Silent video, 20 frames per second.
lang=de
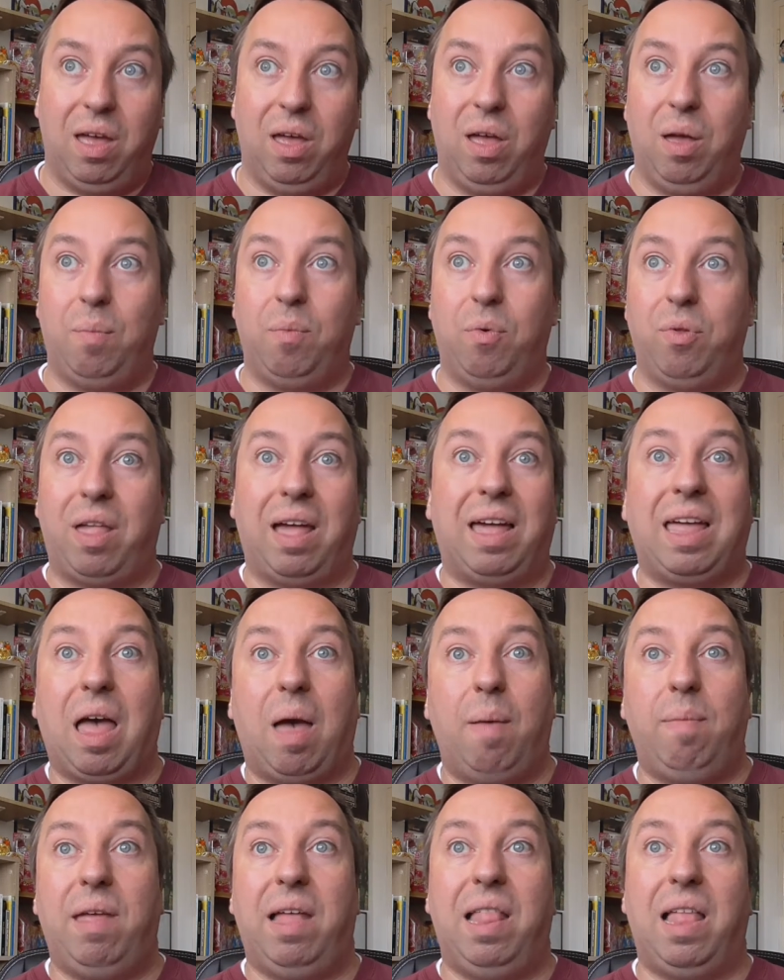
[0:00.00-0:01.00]
Ähm, und dann
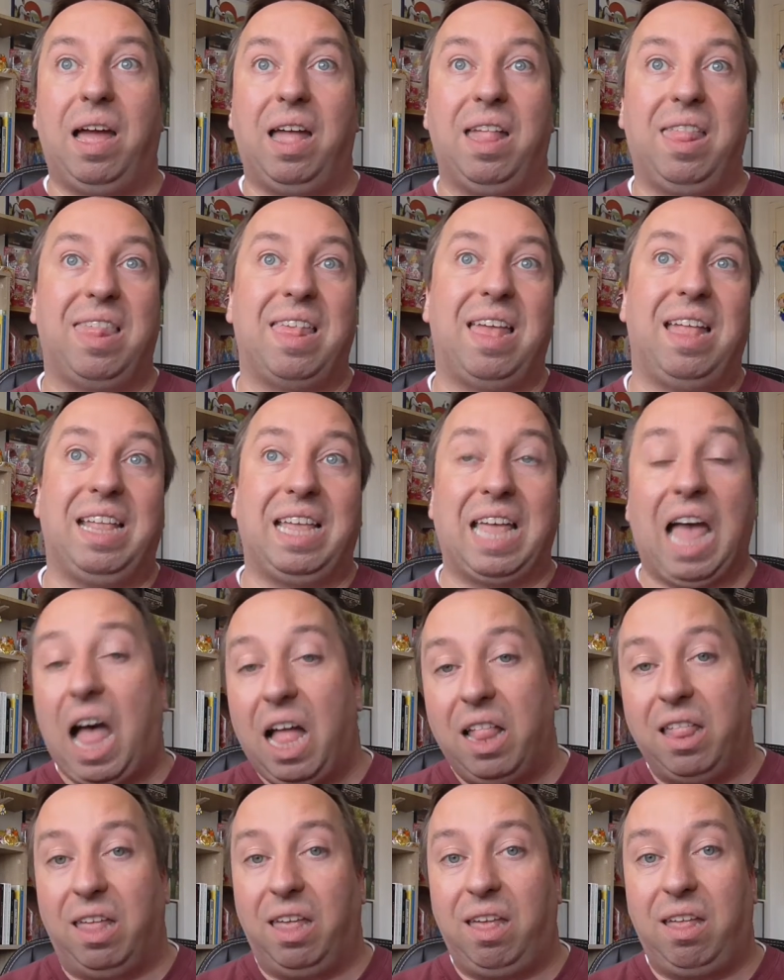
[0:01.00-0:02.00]
kam ja lange Zeit
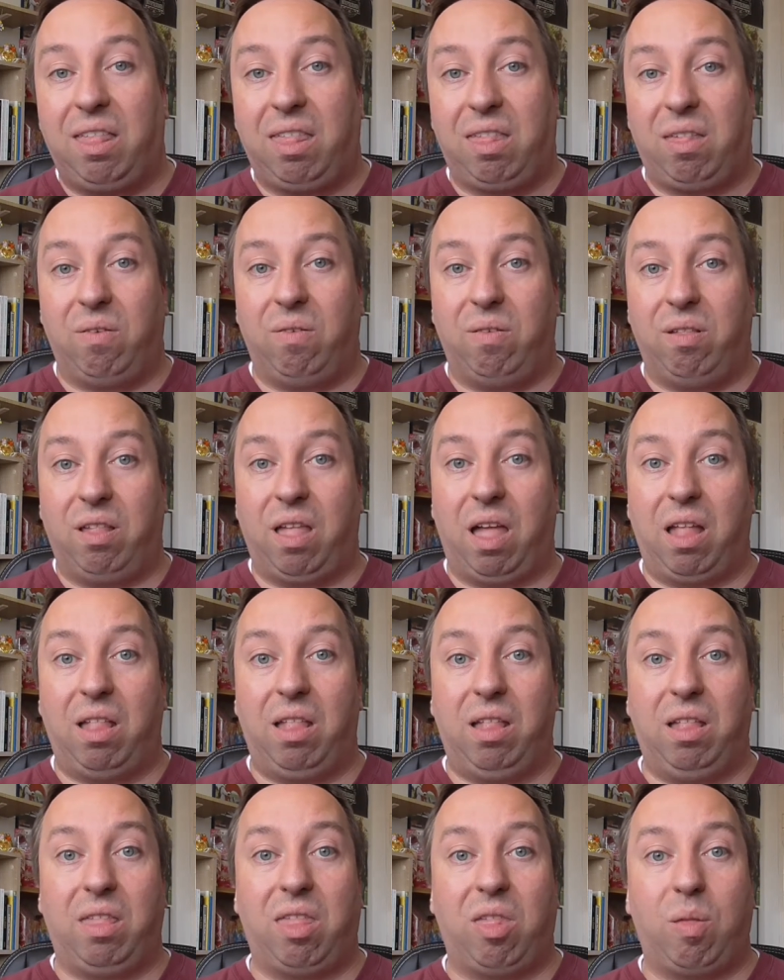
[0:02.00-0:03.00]
gar nichts. Und
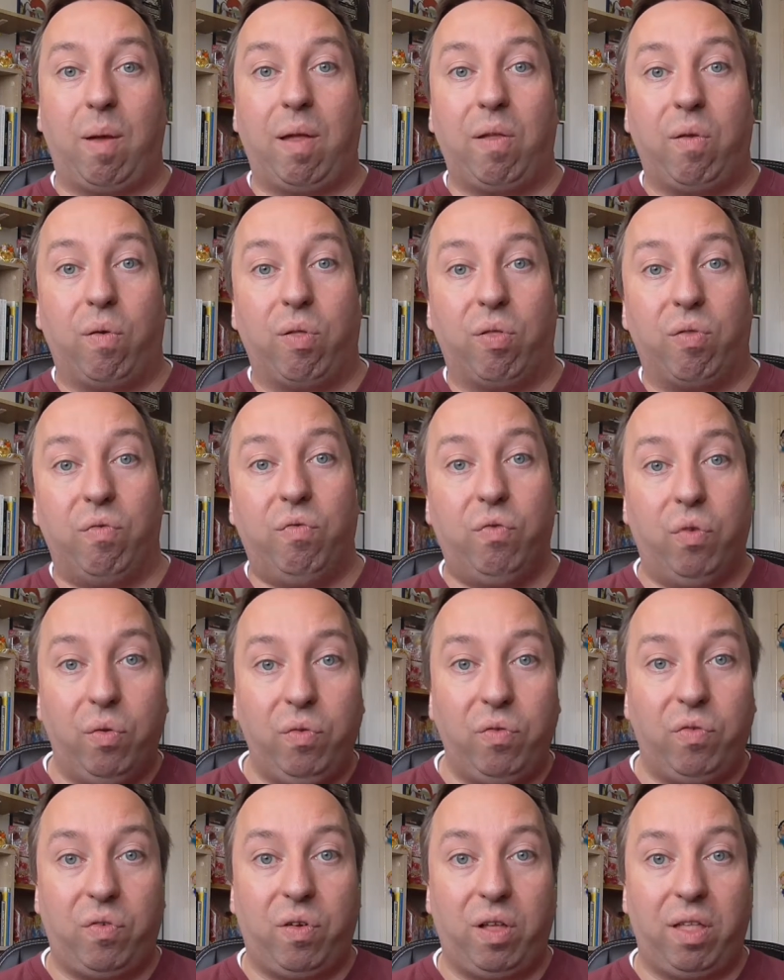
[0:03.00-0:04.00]
dann
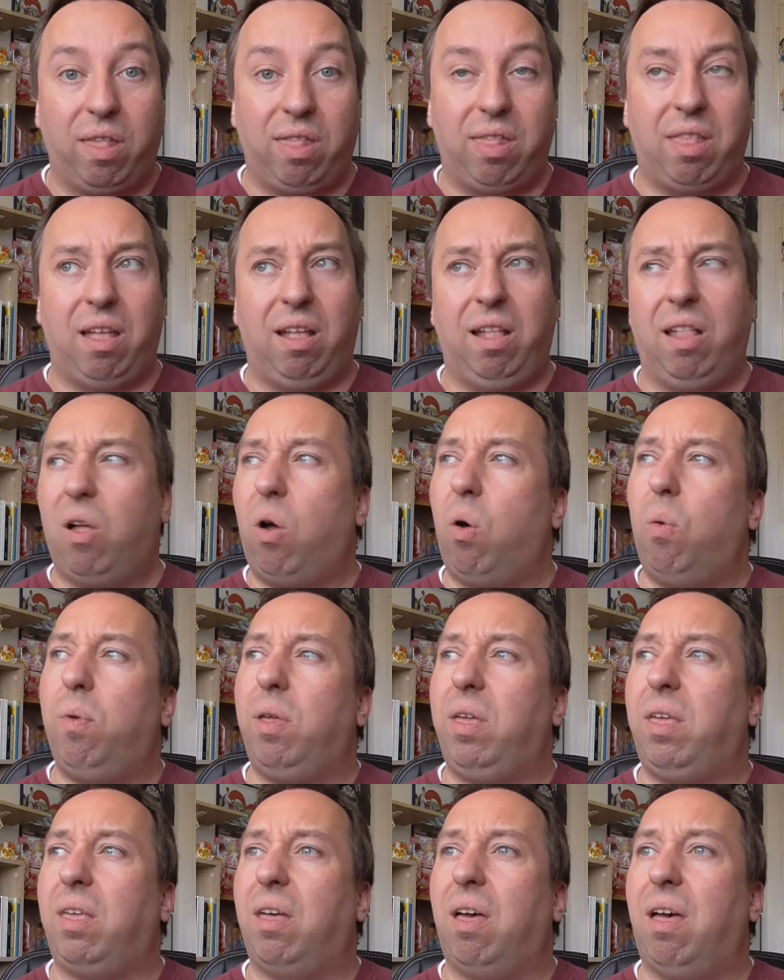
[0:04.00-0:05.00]
2005 war das dann, glaube
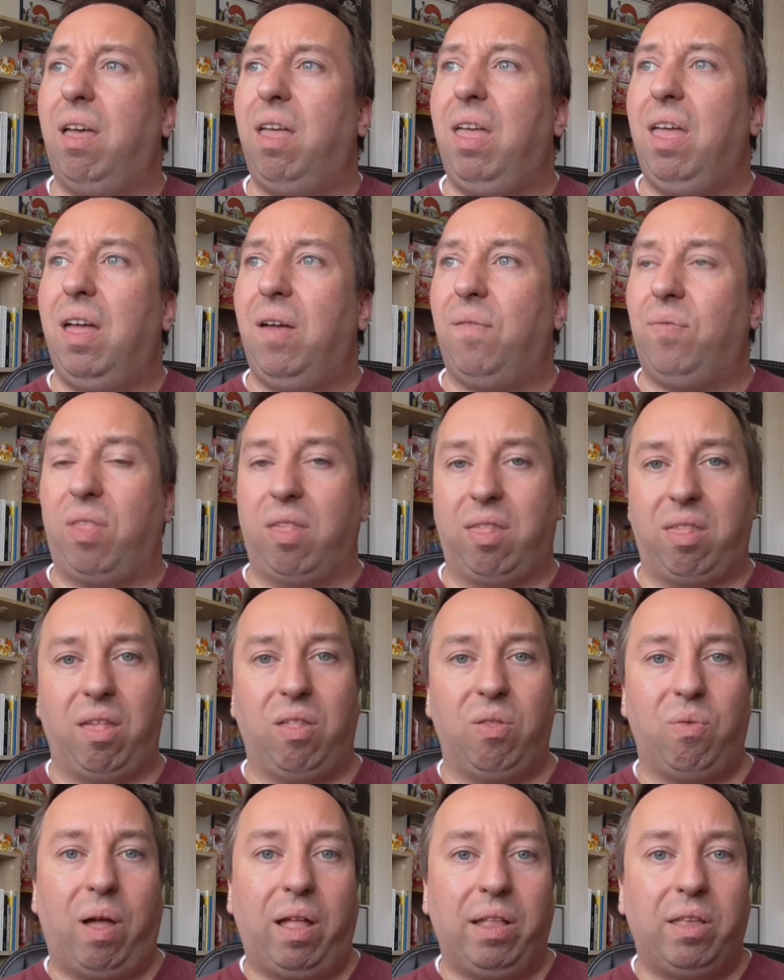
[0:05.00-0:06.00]
ich, ja, dass
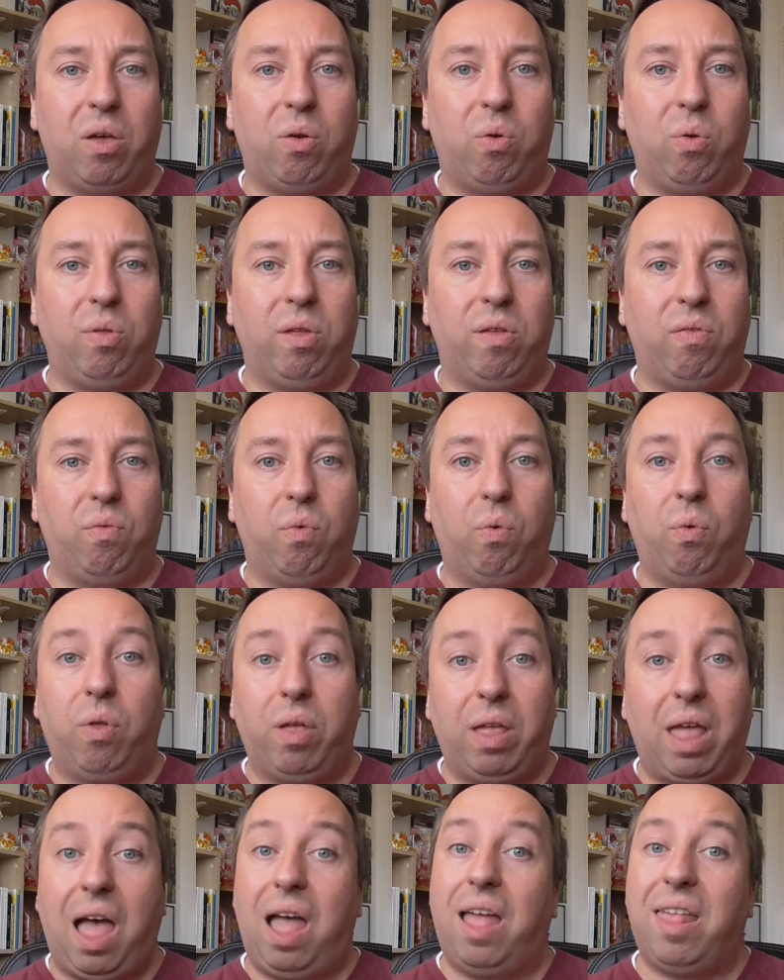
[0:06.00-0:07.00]
dann so angekündigt wurde,
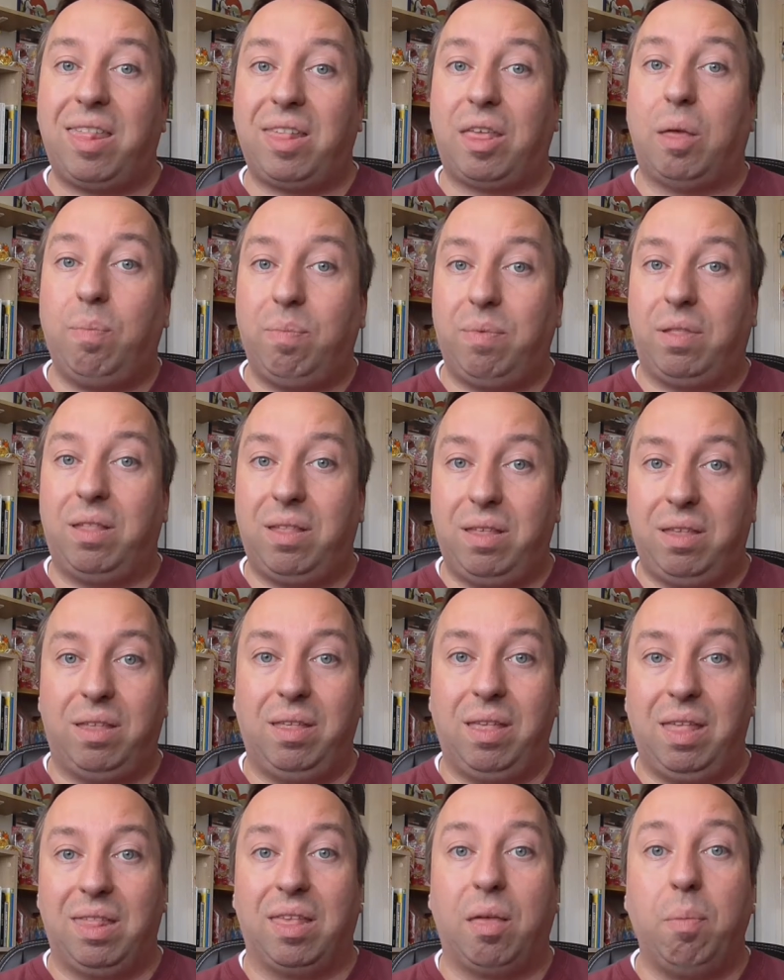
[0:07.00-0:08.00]
ja, es gibt,
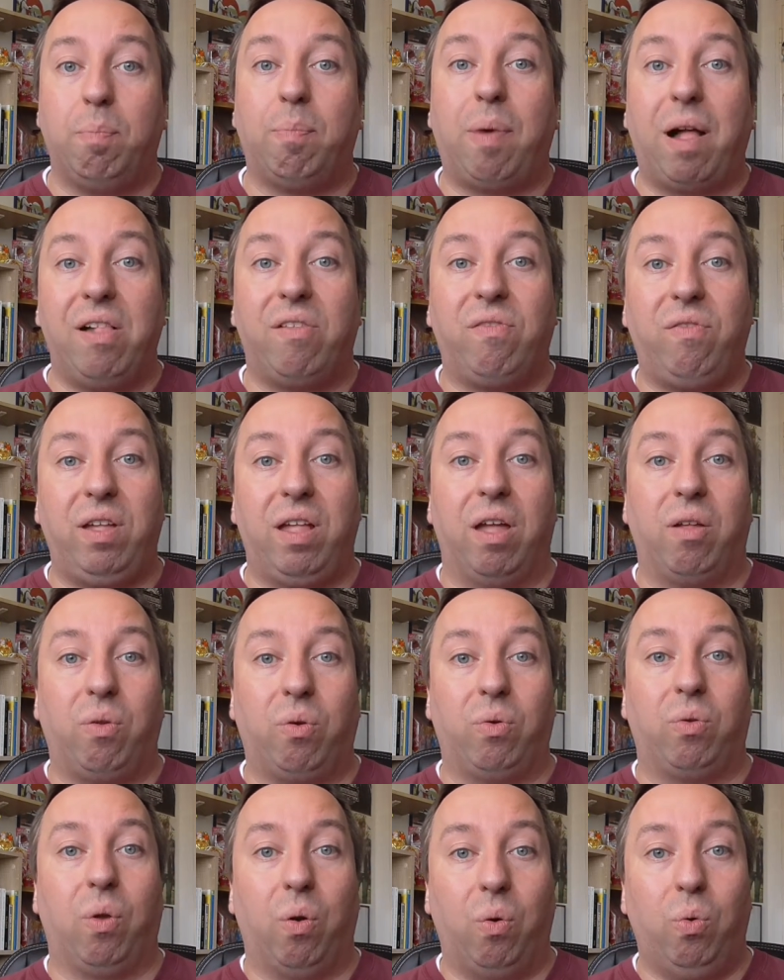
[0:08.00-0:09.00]
es gibt bald wieder
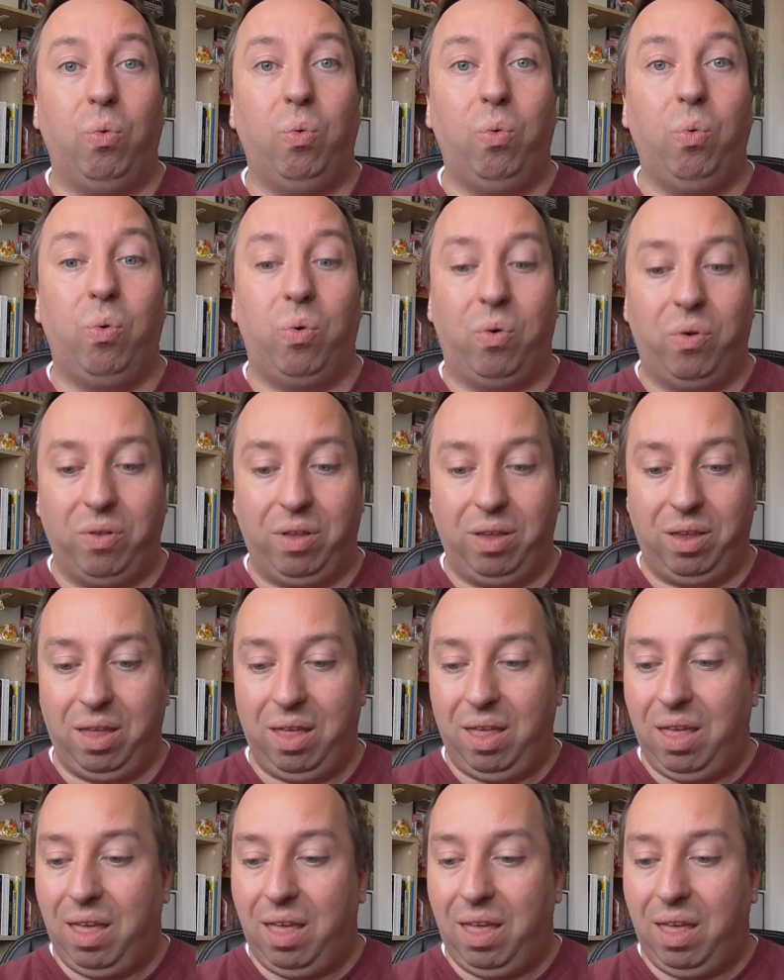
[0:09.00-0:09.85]
Doctor Who und